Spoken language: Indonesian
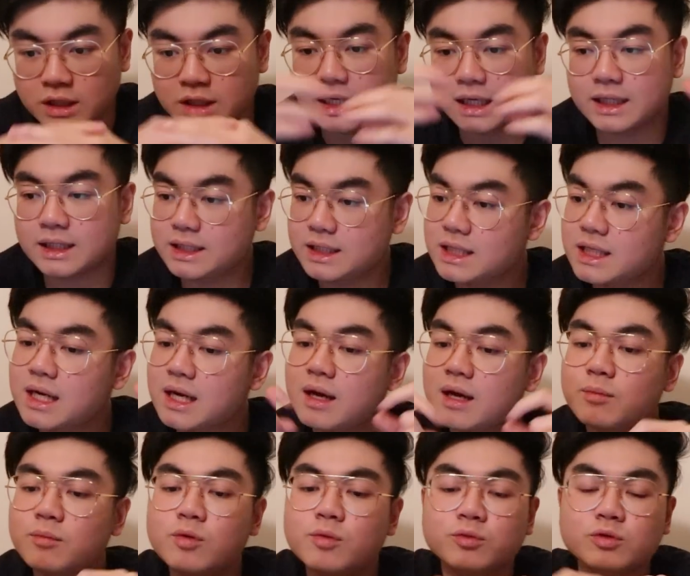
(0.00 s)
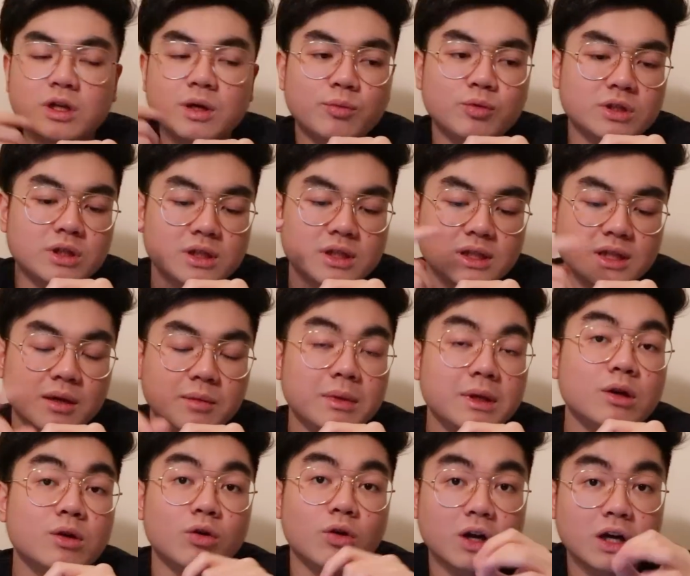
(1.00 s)
Nah, ketika kamu udah punya centang
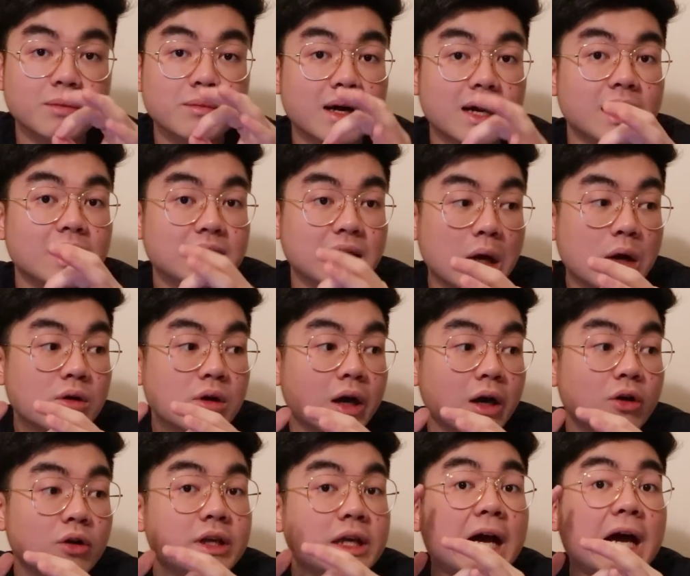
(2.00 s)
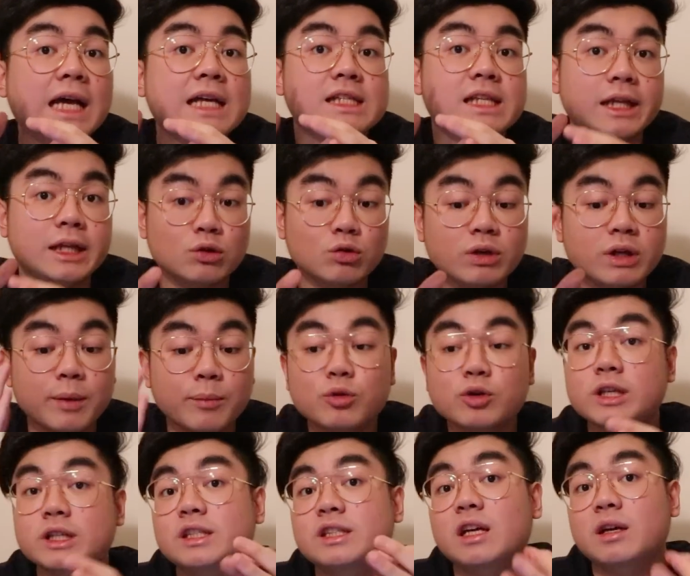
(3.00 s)
biru, orang bakal tahu kalau yang asli itu yang
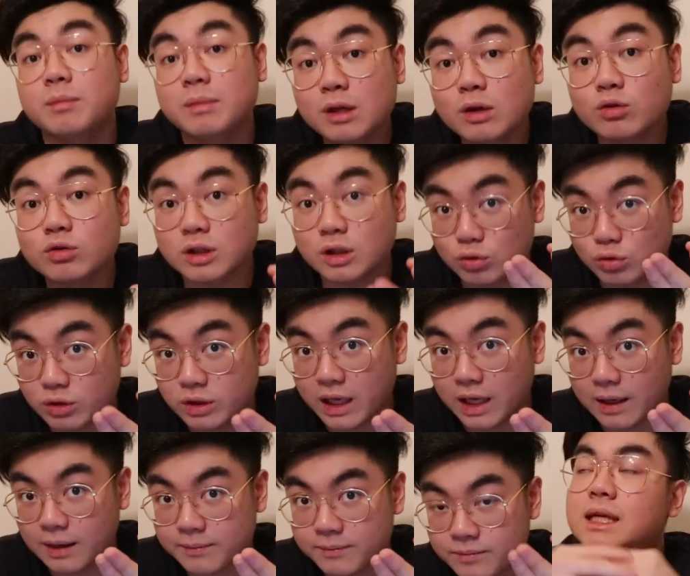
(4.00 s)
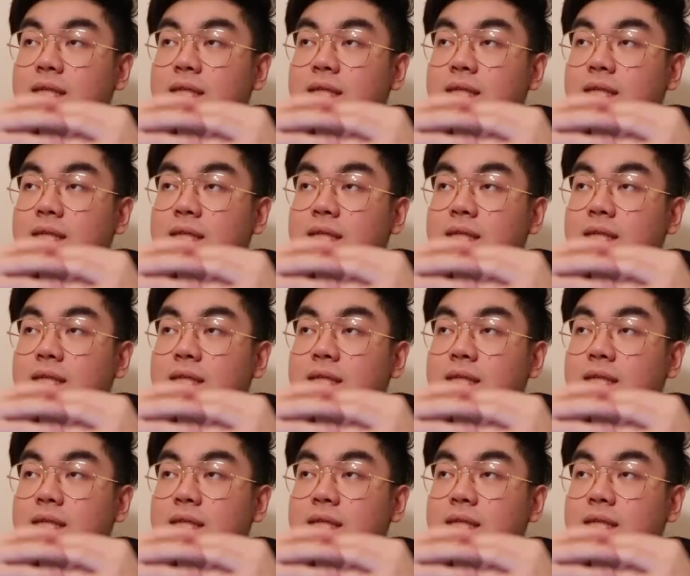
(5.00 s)
punya centang biru tentunya